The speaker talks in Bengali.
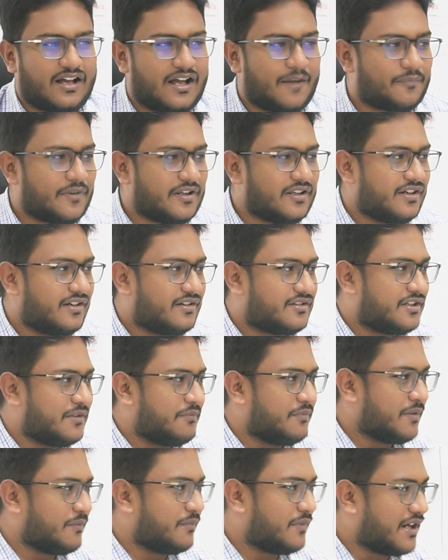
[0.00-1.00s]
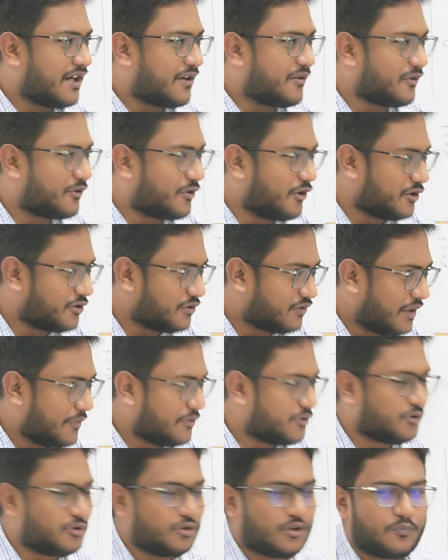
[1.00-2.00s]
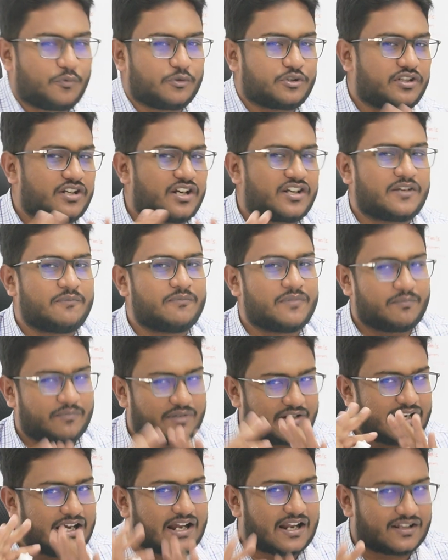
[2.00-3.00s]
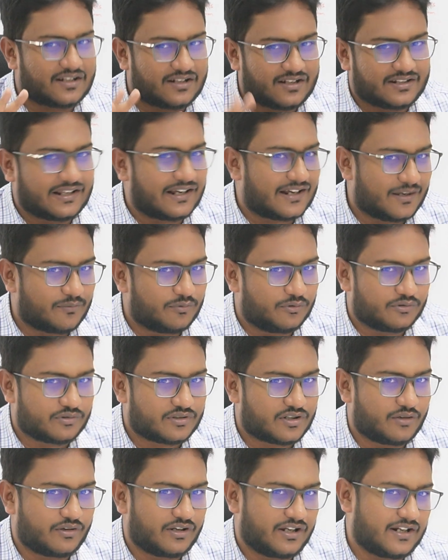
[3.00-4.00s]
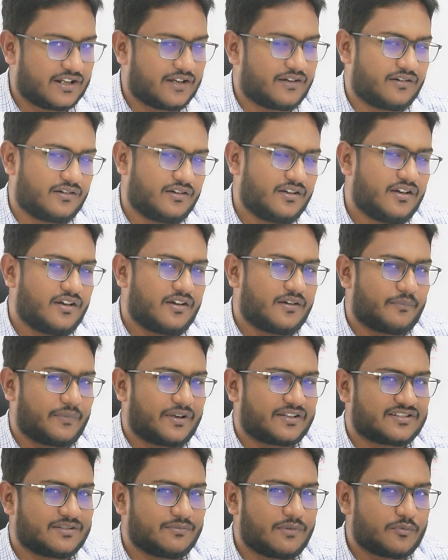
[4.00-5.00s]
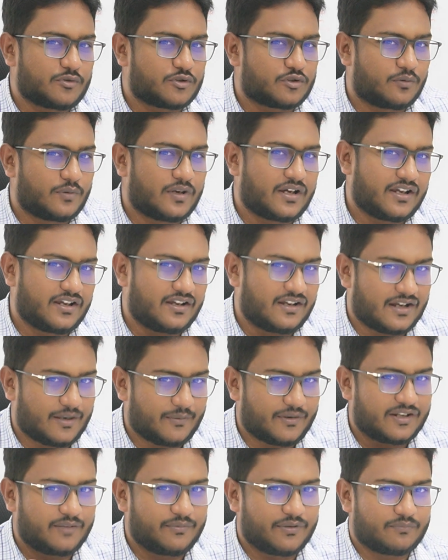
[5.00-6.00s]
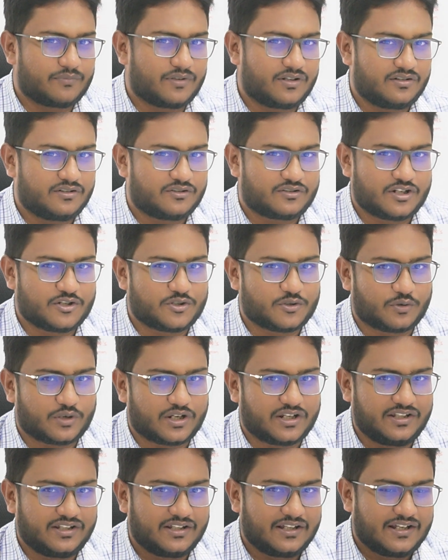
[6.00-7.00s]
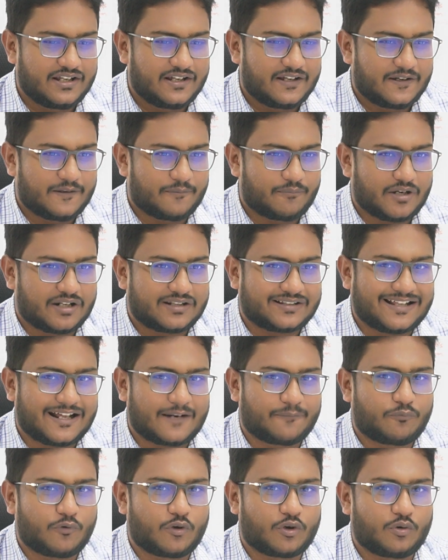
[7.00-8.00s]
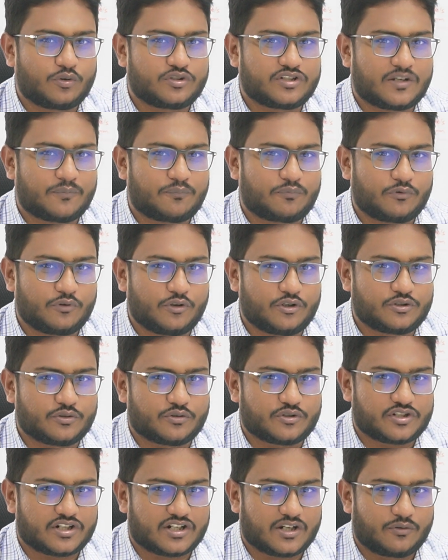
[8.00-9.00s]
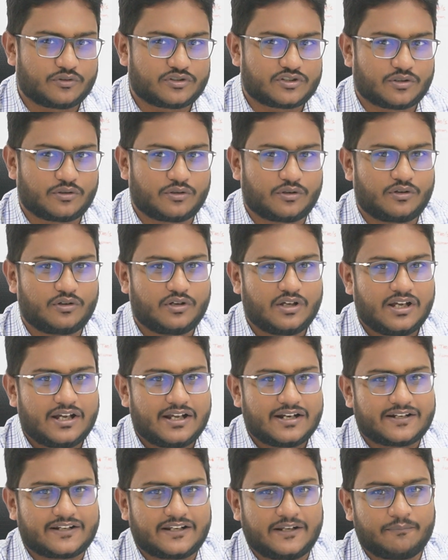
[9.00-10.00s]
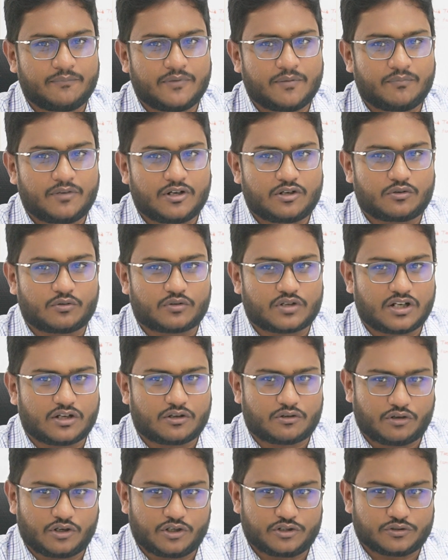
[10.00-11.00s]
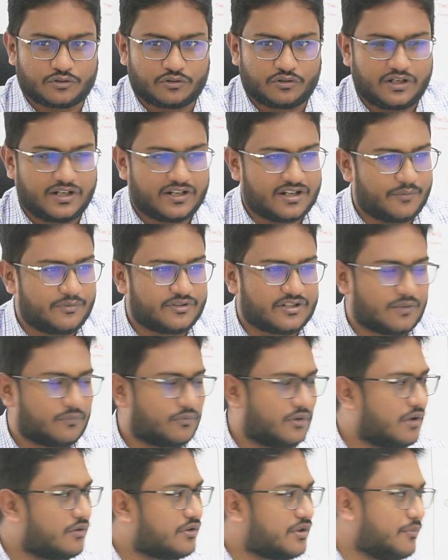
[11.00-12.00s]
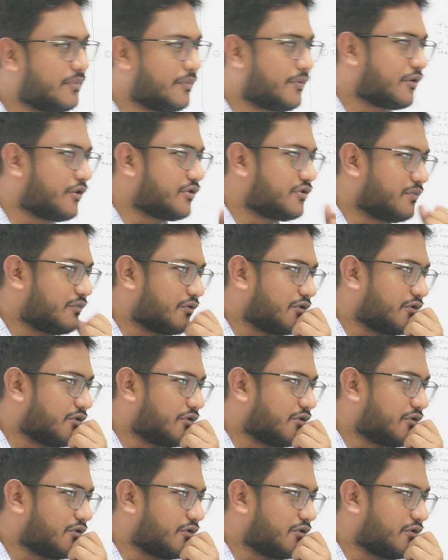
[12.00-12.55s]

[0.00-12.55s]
আপনাদের টিম মেম্বার এখন কয়জন আমি যদিও প্রতিটা টিম মেম্বারকে আলাদা আলাদা দেখাবো কারণ এরা ম্যাক্সিমাম সবাই আমারই মেম্বার টেনশন নাই বাট তারপরেও যেটা প্রয়োজন সেটা হচ্ছে হলো টিম মেম্বার টোটাল কয়জন এটা আমি জানবো এখন টিম মেম্বার কয়জন